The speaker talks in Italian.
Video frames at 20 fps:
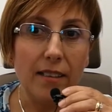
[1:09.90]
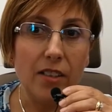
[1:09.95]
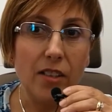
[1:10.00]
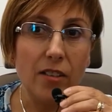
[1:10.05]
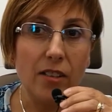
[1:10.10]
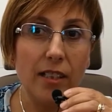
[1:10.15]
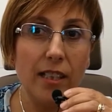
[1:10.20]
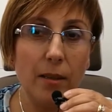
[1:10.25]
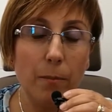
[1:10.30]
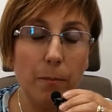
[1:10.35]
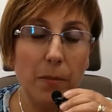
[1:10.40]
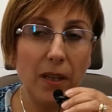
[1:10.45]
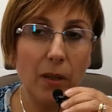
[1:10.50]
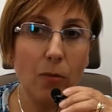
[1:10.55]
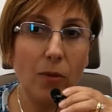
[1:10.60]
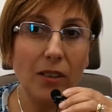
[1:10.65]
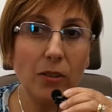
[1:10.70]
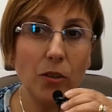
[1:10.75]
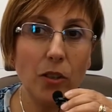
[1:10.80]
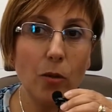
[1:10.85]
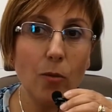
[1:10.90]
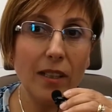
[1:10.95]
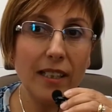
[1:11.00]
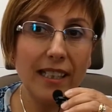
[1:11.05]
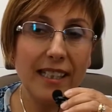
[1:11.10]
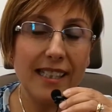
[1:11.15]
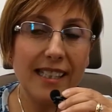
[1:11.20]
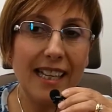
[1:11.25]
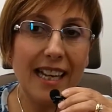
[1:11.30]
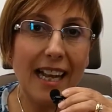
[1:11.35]
di, per quanto
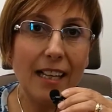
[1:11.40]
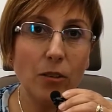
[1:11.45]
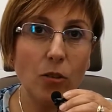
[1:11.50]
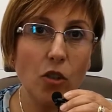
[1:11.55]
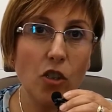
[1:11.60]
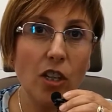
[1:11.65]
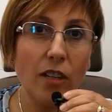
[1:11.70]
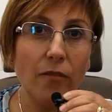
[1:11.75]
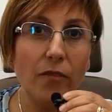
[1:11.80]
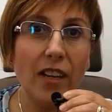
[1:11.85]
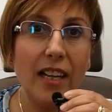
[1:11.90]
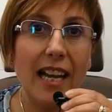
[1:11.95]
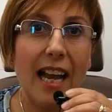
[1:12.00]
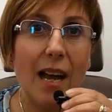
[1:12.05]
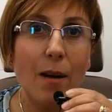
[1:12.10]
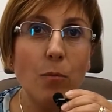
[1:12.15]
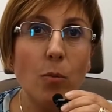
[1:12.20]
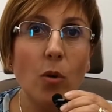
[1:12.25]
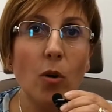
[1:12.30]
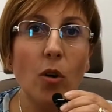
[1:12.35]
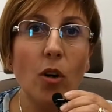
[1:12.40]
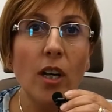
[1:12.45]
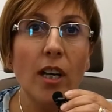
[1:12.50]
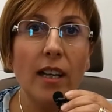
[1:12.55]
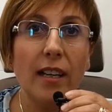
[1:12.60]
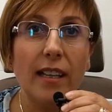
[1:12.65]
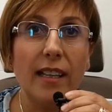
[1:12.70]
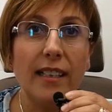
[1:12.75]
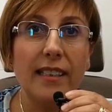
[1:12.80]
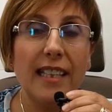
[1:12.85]
riguarda il salato ci avvaliamo
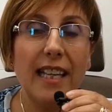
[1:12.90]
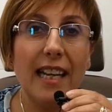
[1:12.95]
eh,